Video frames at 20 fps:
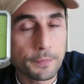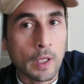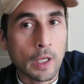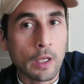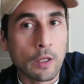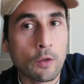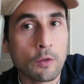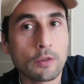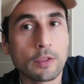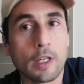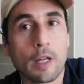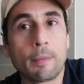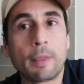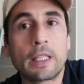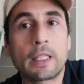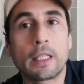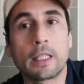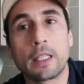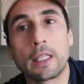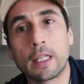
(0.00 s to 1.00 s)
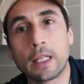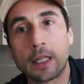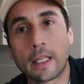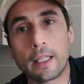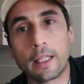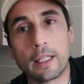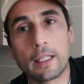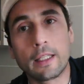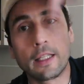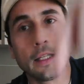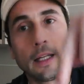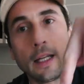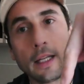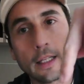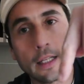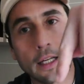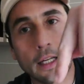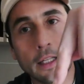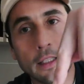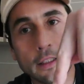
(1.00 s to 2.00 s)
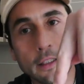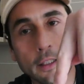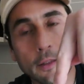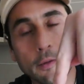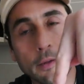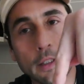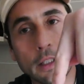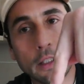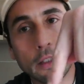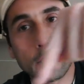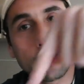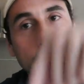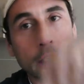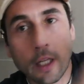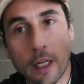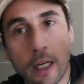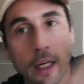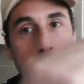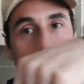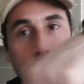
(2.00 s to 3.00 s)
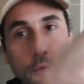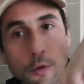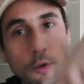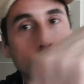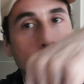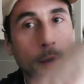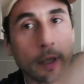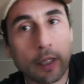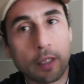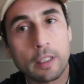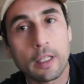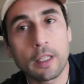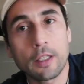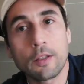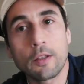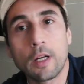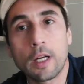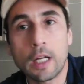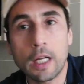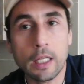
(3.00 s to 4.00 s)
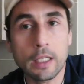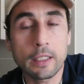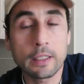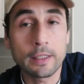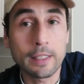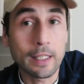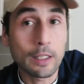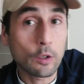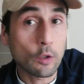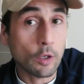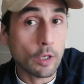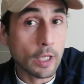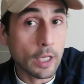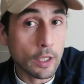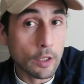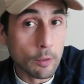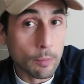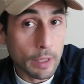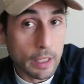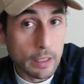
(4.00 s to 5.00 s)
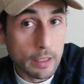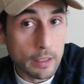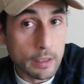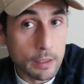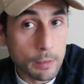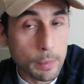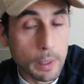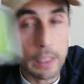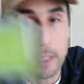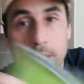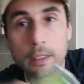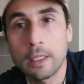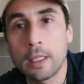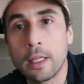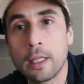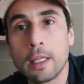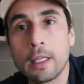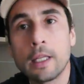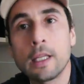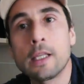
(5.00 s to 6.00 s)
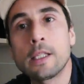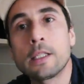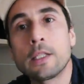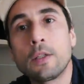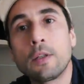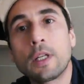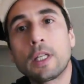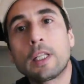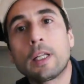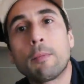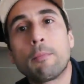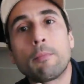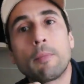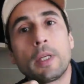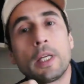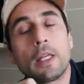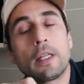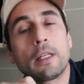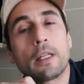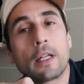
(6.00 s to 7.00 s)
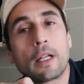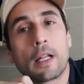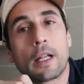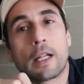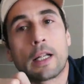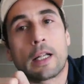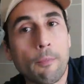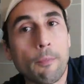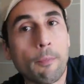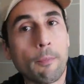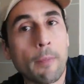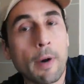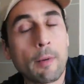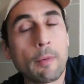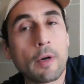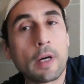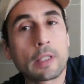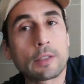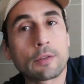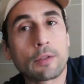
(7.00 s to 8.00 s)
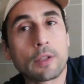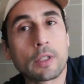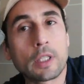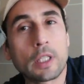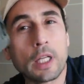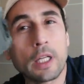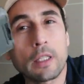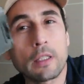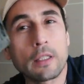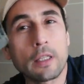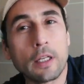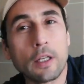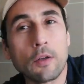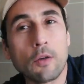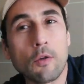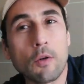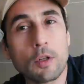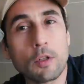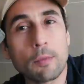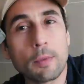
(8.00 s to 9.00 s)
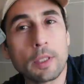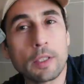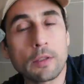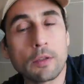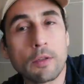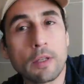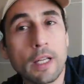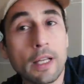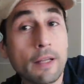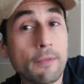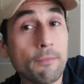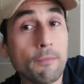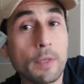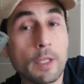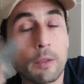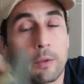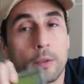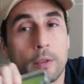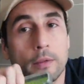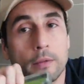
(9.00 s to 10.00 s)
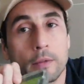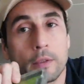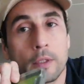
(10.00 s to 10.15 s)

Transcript: no solamente tienen que darle like a este video y dejar sus comentarios acá diciendo quiero participar, sino que también vamos a sortear tres o cuatro personas en vivo